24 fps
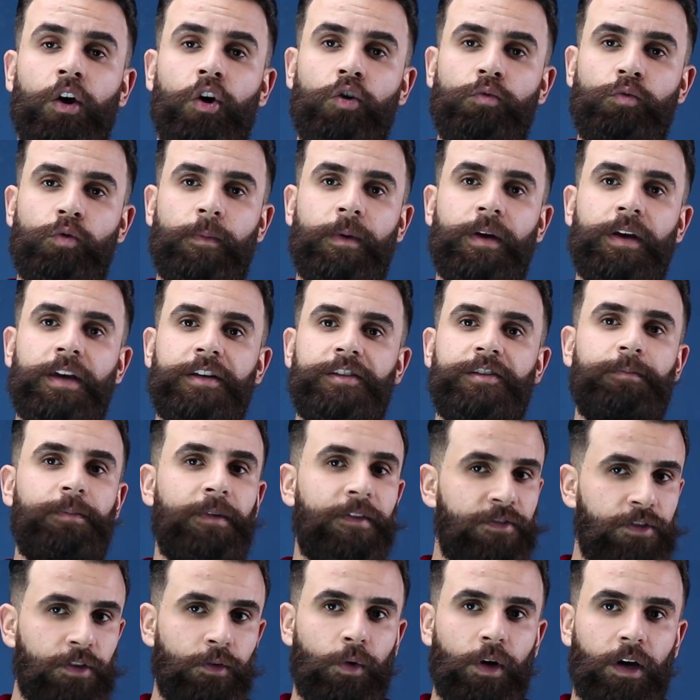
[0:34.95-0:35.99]
ومميز
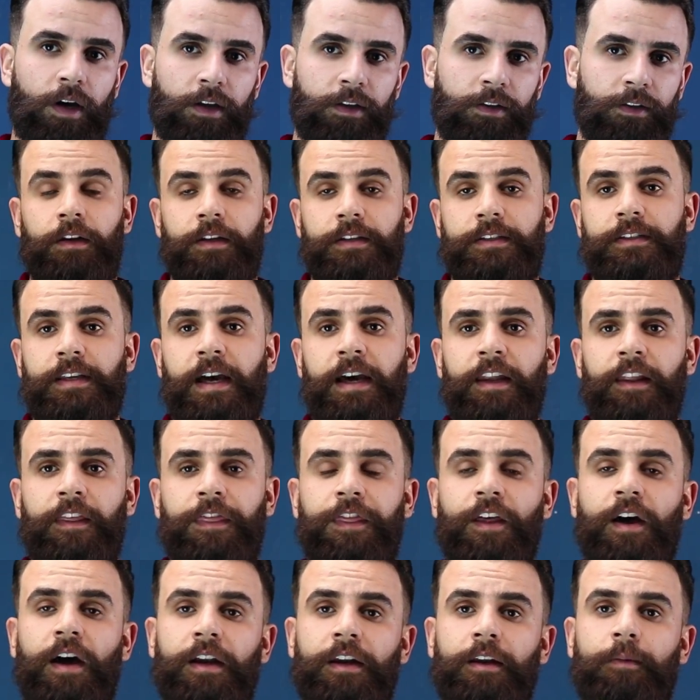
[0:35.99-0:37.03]
بنفس الوقت الستايل
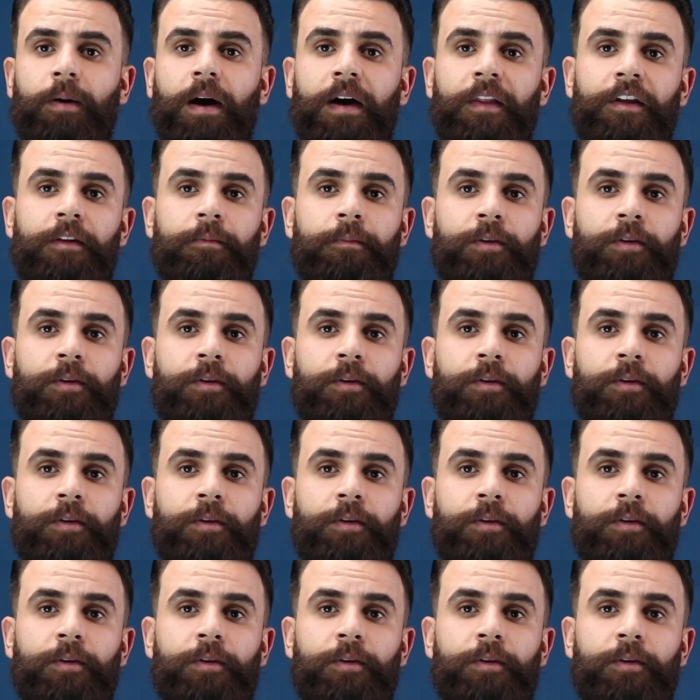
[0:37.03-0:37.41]
الثاني بهذا